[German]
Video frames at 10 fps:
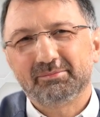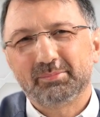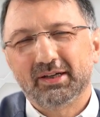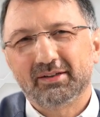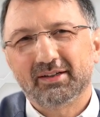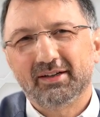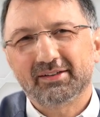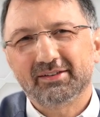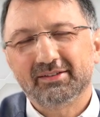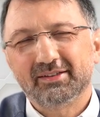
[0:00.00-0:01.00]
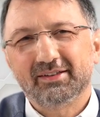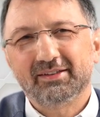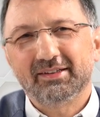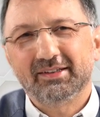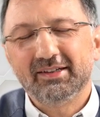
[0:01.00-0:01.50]
paar Tage
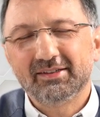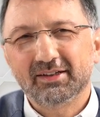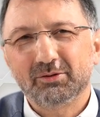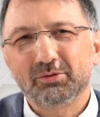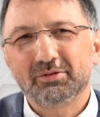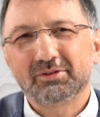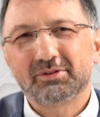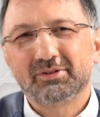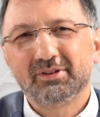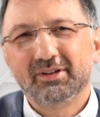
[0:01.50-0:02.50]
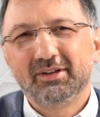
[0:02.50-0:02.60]
hinter uns